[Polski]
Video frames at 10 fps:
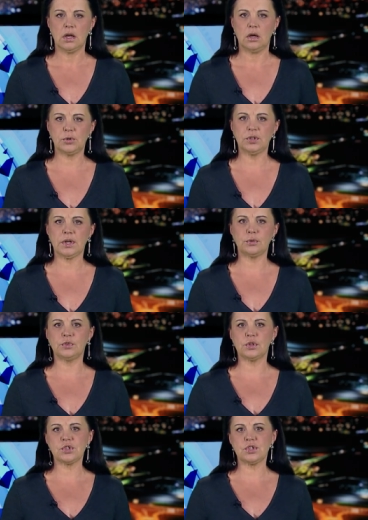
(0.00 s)
Obrona
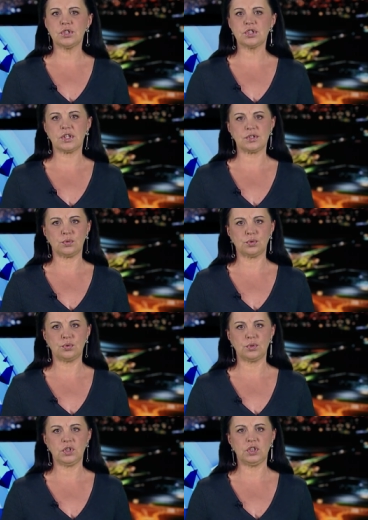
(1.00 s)
równości,
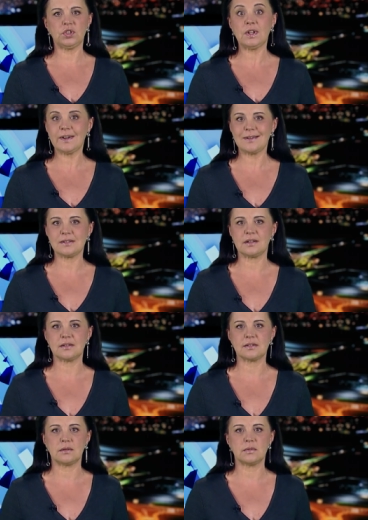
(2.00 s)
szacunku i
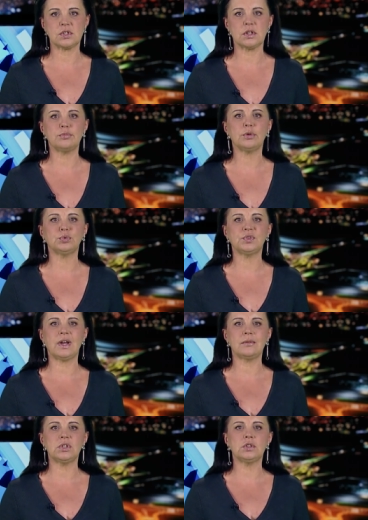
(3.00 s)
tolerancja stały się
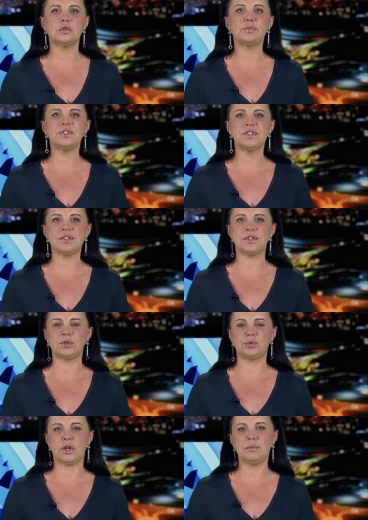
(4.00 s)
pobudkami do petycji,
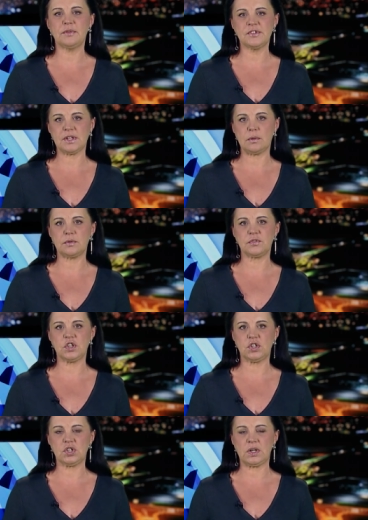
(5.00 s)
które powstały w
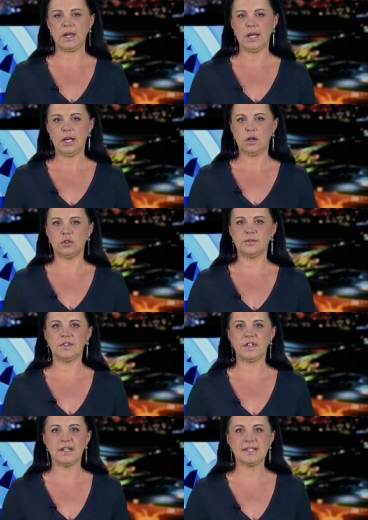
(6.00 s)
sieci.
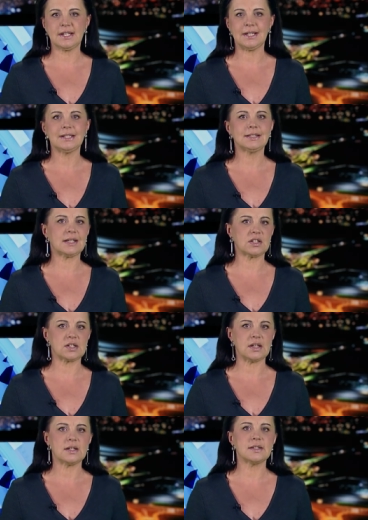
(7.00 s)
Konfederacja
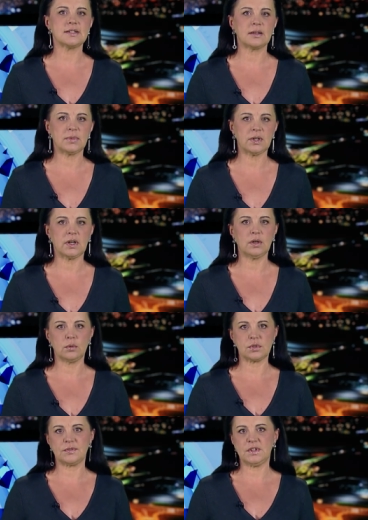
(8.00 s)
także zabiera
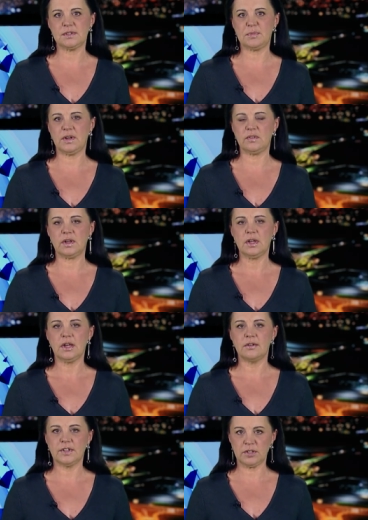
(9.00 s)
głos w tej sprawie.
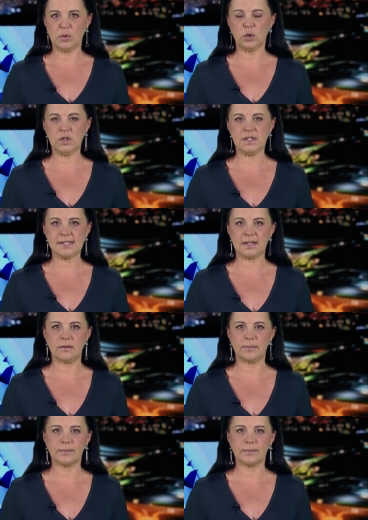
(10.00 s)
Fatima Orlińska.